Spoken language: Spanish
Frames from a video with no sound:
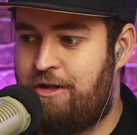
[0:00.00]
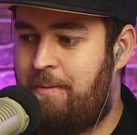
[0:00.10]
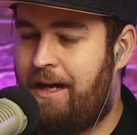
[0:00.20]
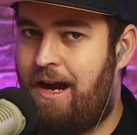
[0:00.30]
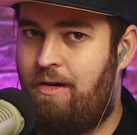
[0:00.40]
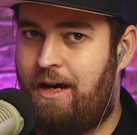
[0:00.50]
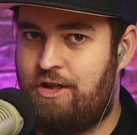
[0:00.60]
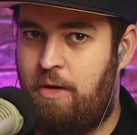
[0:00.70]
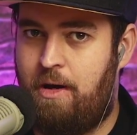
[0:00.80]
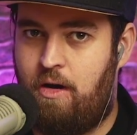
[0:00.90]
a explicar lo que es
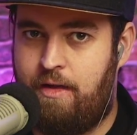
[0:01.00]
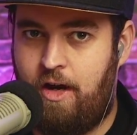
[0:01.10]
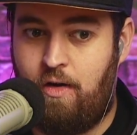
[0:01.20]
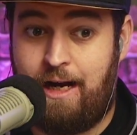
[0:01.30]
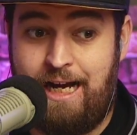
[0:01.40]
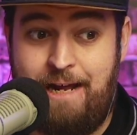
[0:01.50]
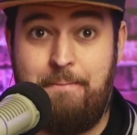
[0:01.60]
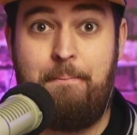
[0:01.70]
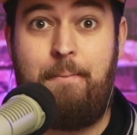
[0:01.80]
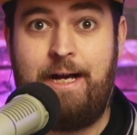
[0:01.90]
lo mejor de Rocket League.
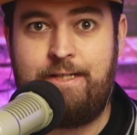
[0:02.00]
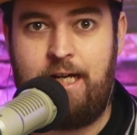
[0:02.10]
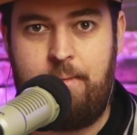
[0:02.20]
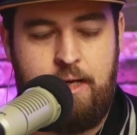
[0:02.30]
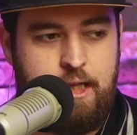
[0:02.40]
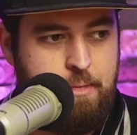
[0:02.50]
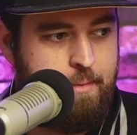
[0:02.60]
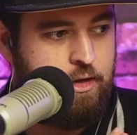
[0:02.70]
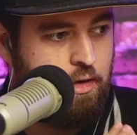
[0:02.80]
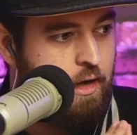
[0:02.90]
Básicamente me meto